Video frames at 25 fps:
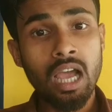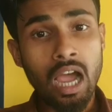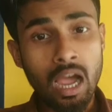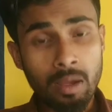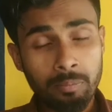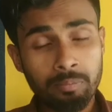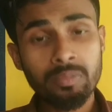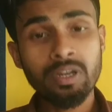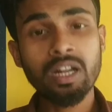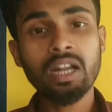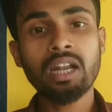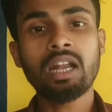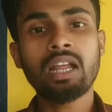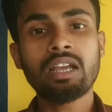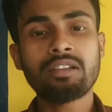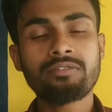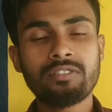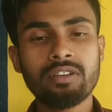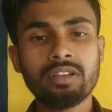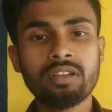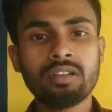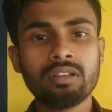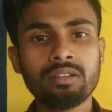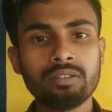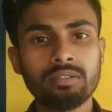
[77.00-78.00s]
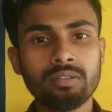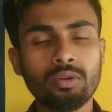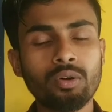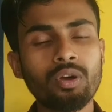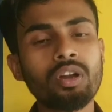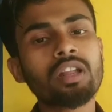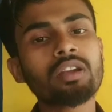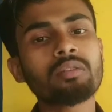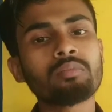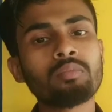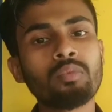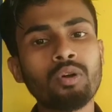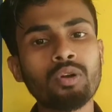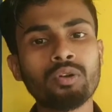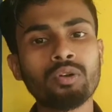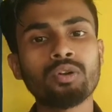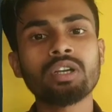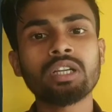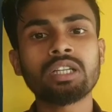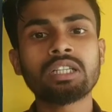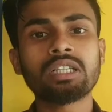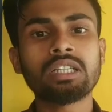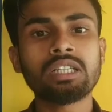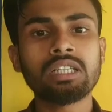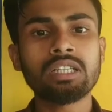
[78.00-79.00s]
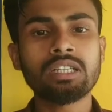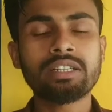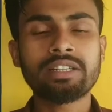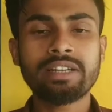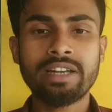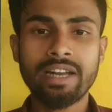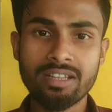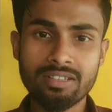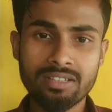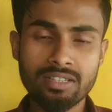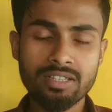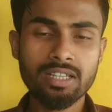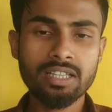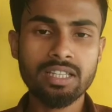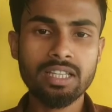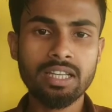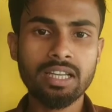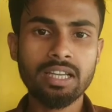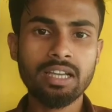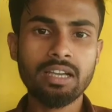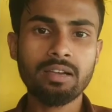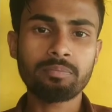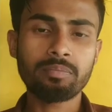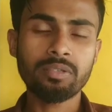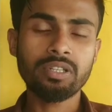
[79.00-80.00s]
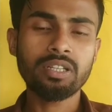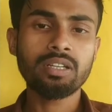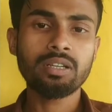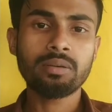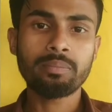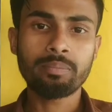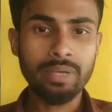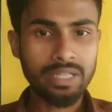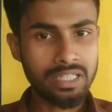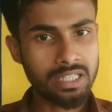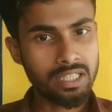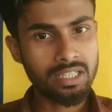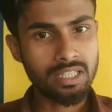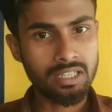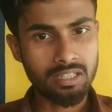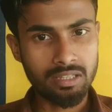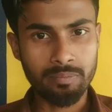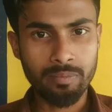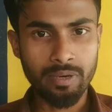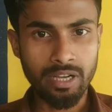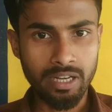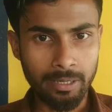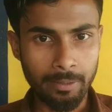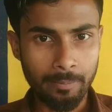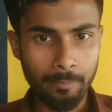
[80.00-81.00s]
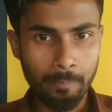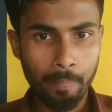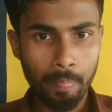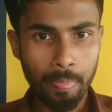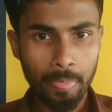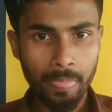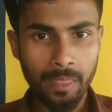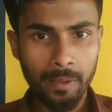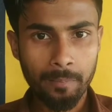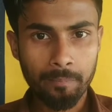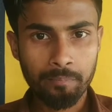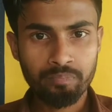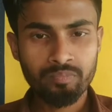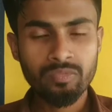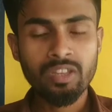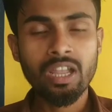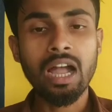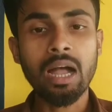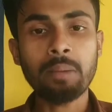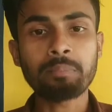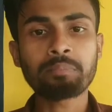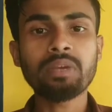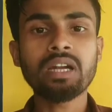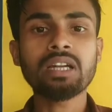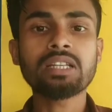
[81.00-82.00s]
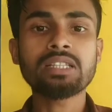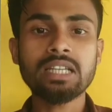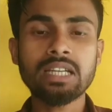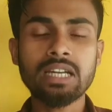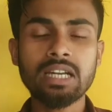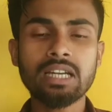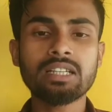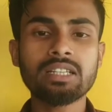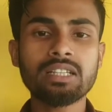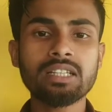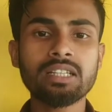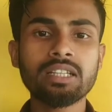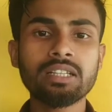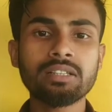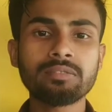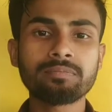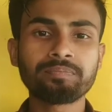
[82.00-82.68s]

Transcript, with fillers: আপনার লাইফে অনেক বড় একটি ট্র্যাজিডি থেকে আপনি বেঁচে যেতে পারেন আপনার চ্যানেলটি